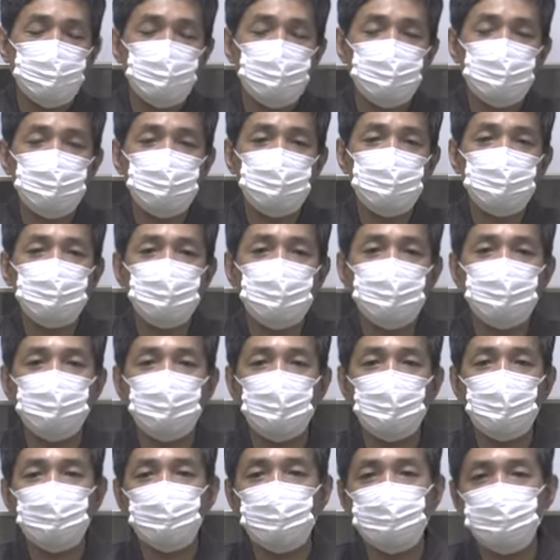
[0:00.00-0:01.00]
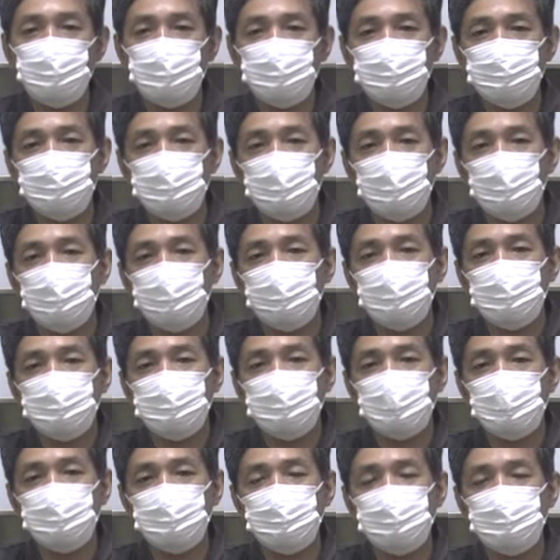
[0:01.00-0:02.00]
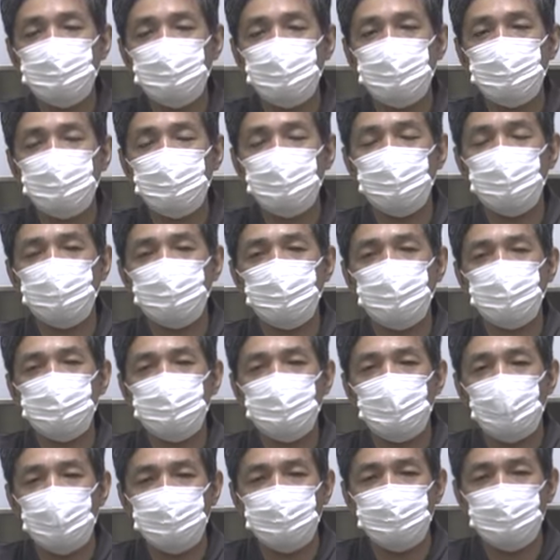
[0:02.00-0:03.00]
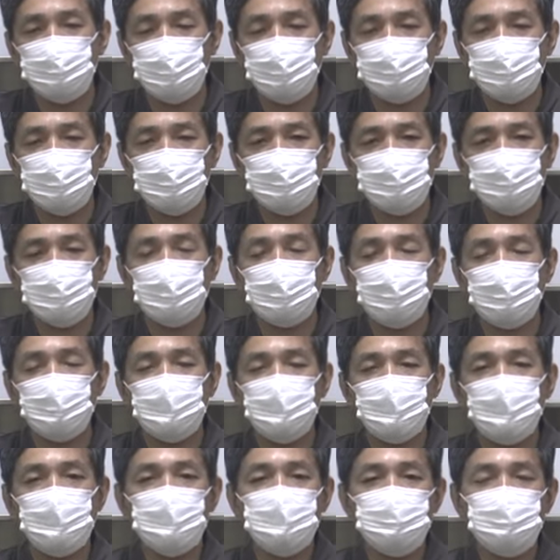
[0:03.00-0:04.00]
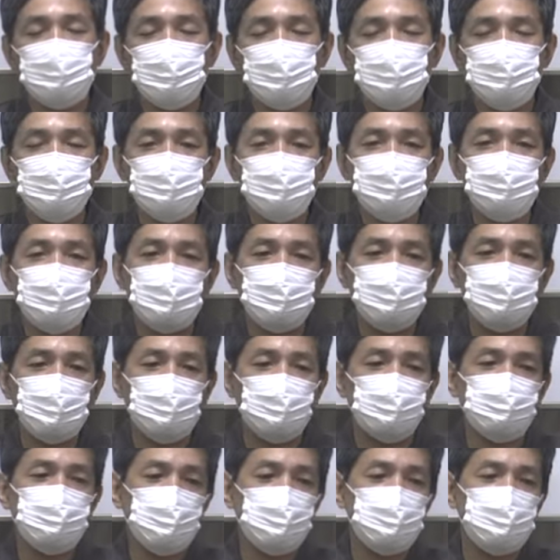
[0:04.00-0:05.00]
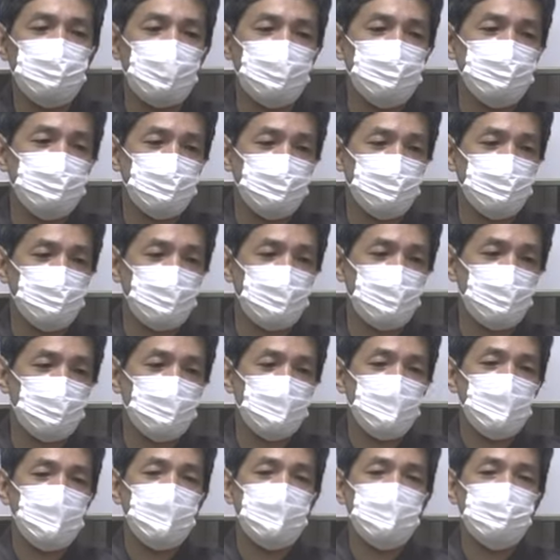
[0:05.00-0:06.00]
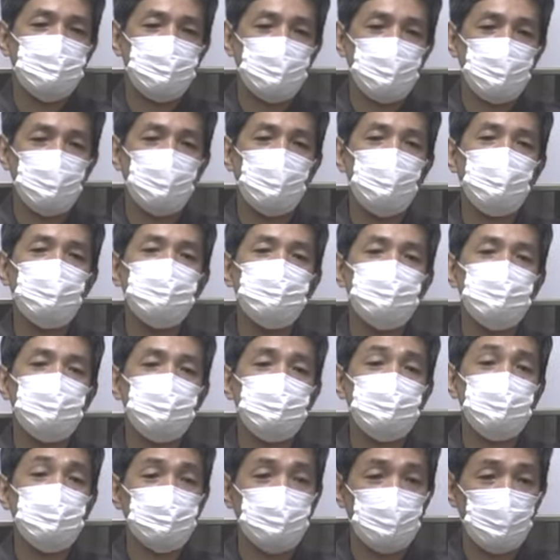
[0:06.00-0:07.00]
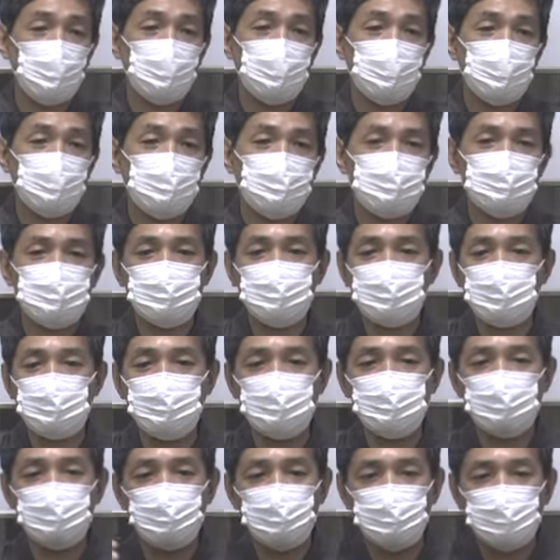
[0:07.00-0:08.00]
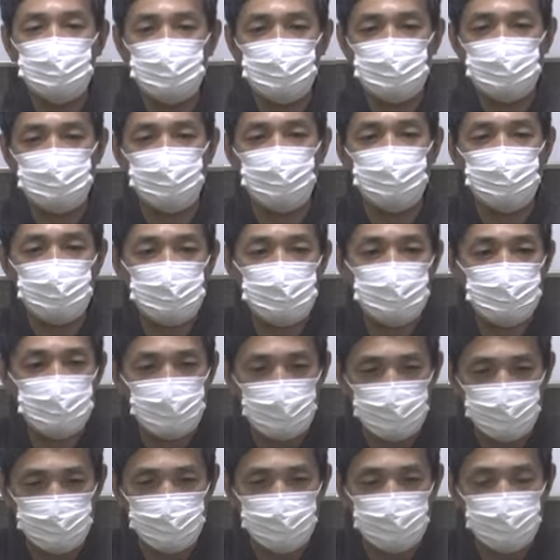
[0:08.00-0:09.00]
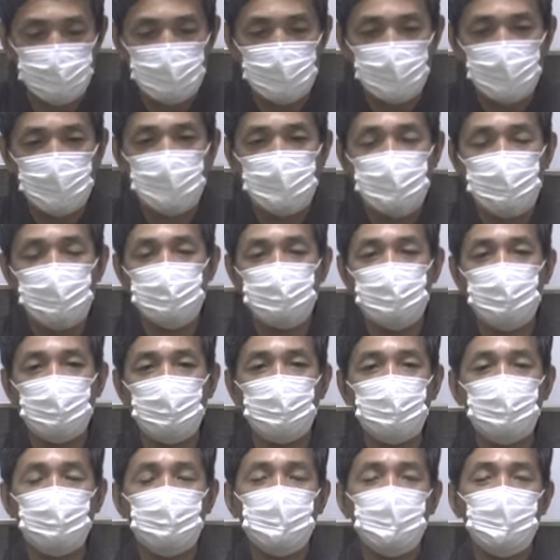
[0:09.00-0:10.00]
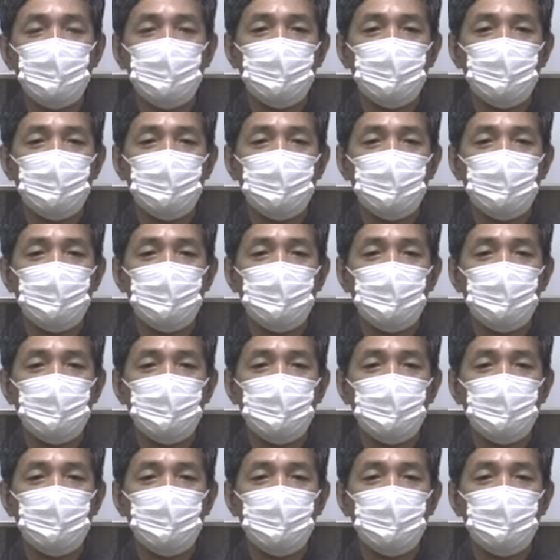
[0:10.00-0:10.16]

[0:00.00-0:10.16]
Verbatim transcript: 物理的な孤独と精神的な孤独感っていうのは別で精神的な孤独感っていうのはそう多くの人と至近距離に一緒に生きてるこの